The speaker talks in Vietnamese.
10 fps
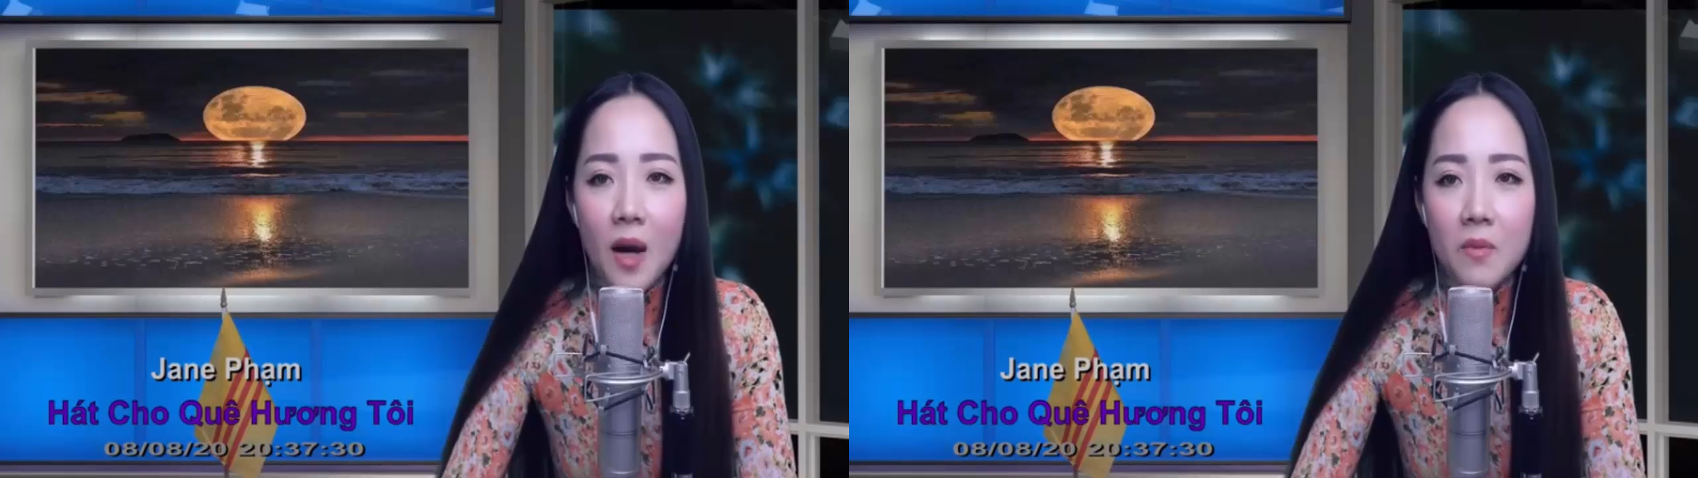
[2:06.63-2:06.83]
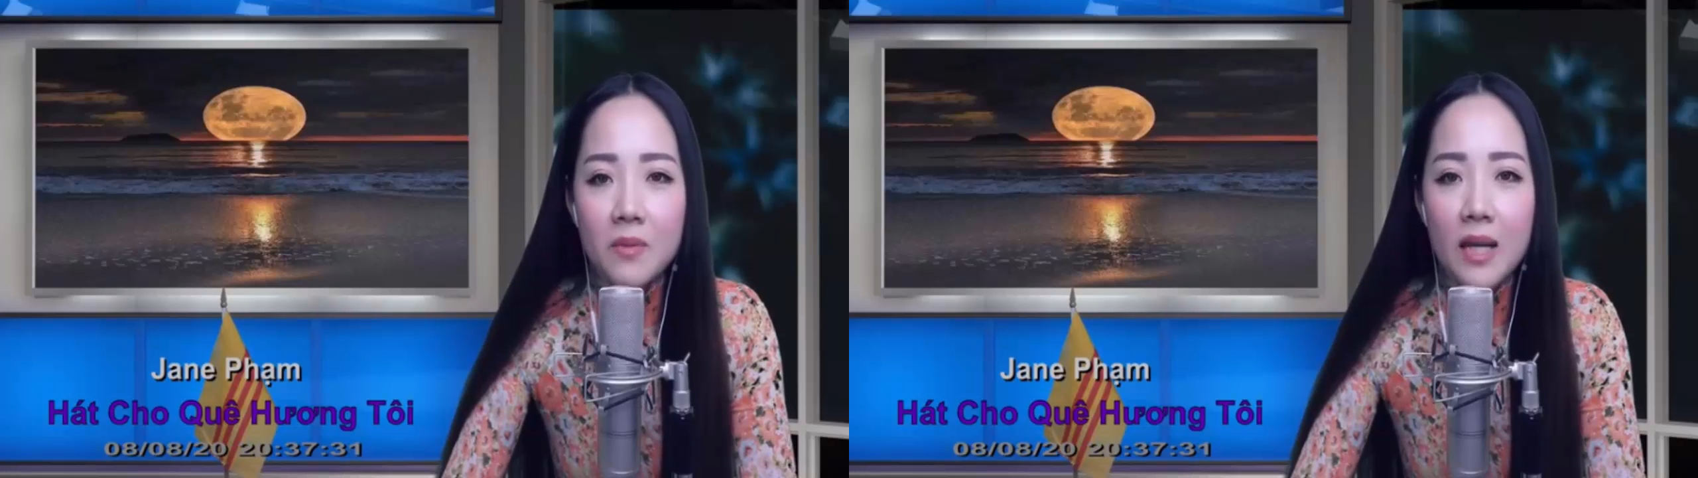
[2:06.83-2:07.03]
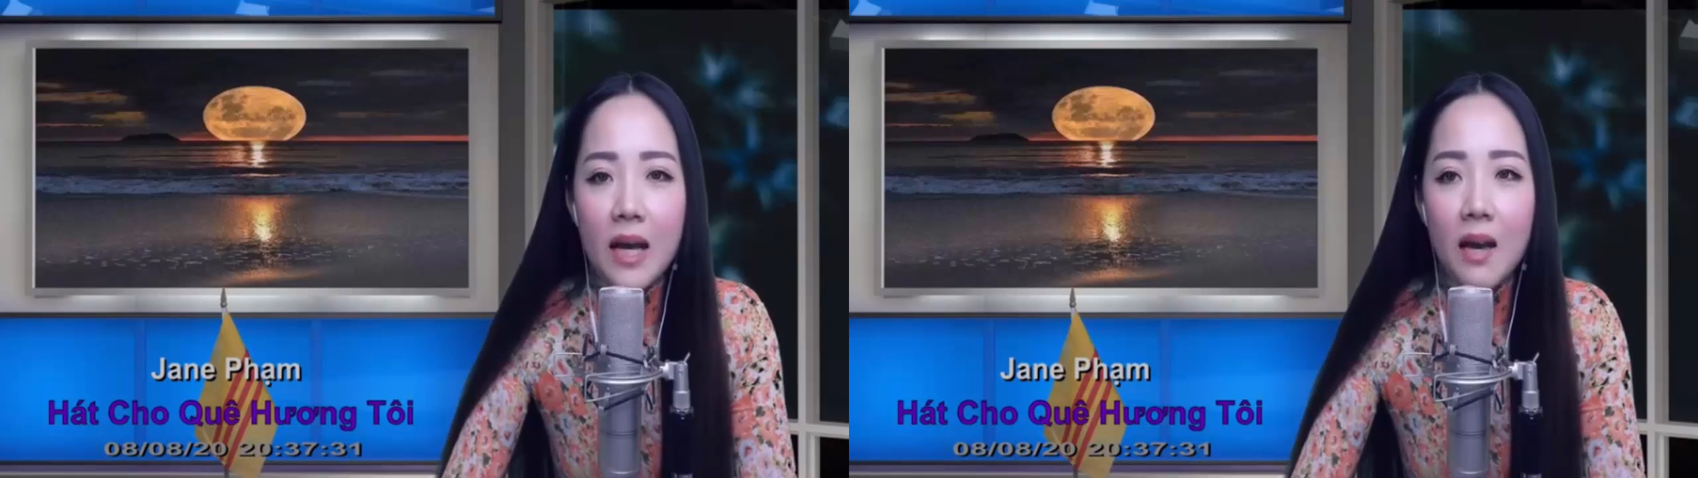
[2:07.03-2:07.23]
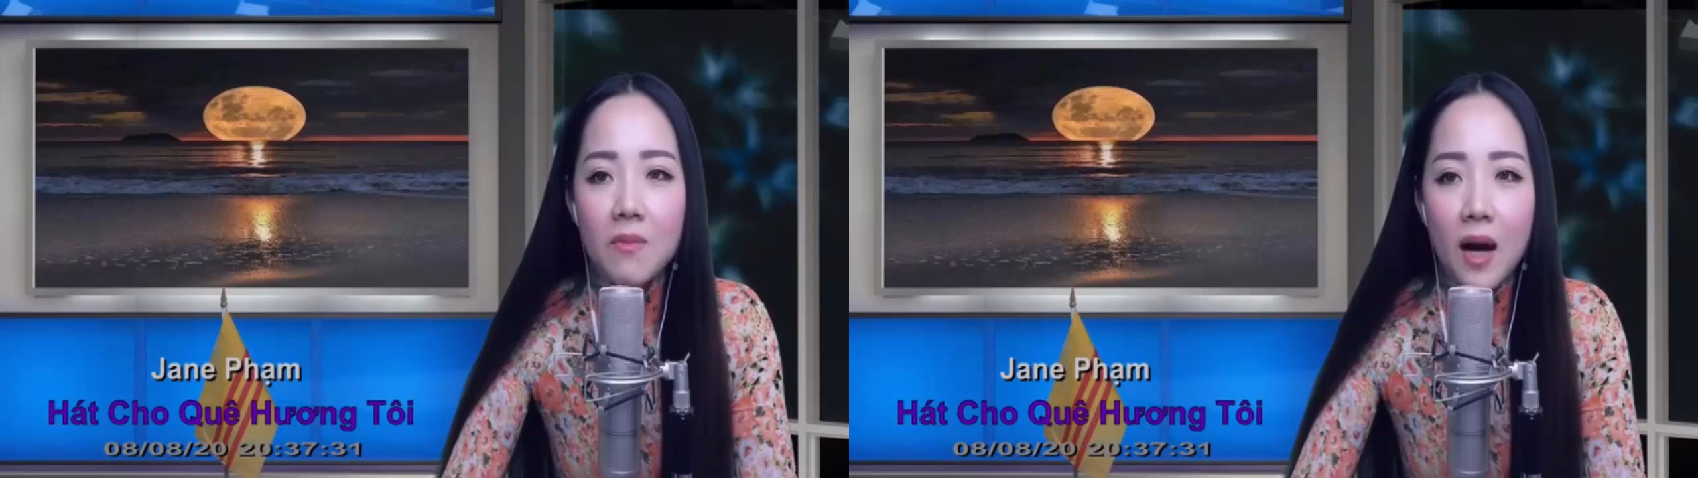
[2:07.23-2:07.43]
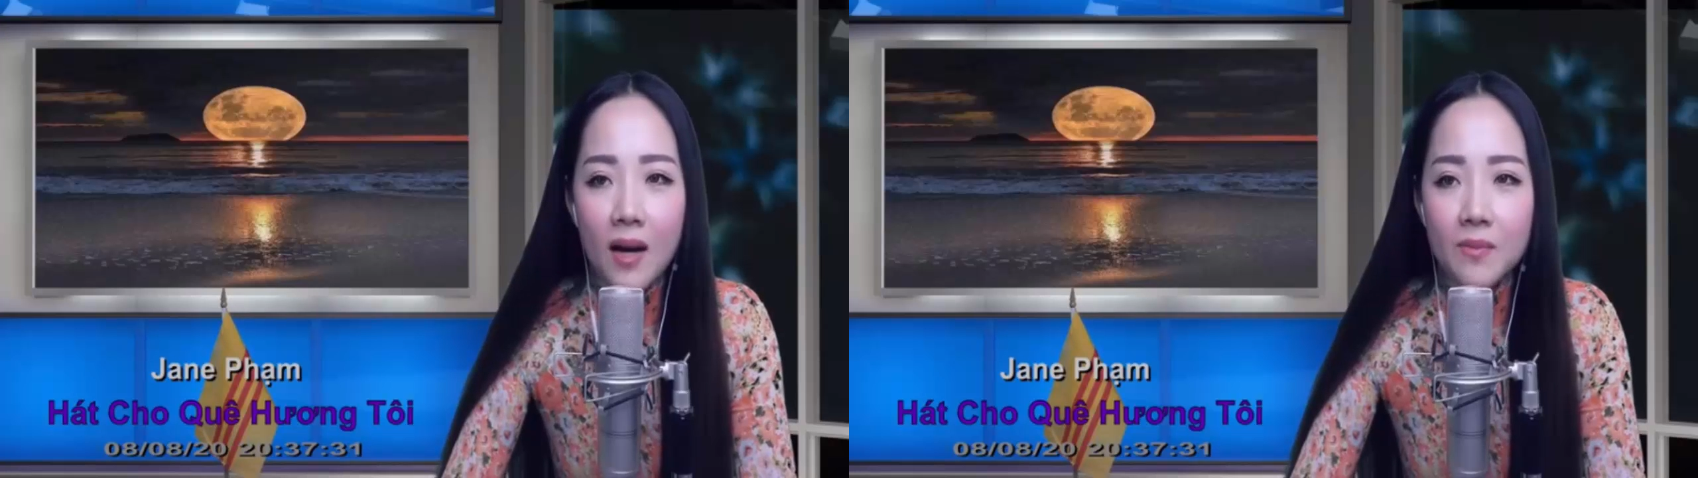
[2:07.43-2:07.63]
trong cái
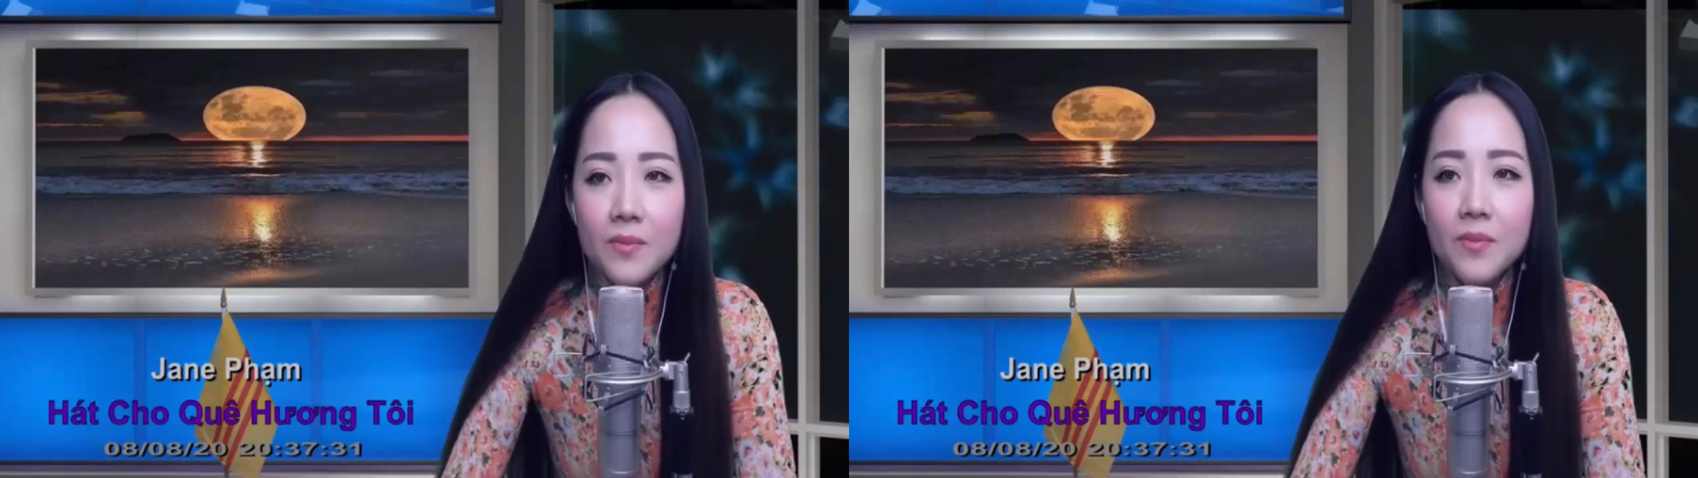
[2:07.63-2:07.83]
lòng ngực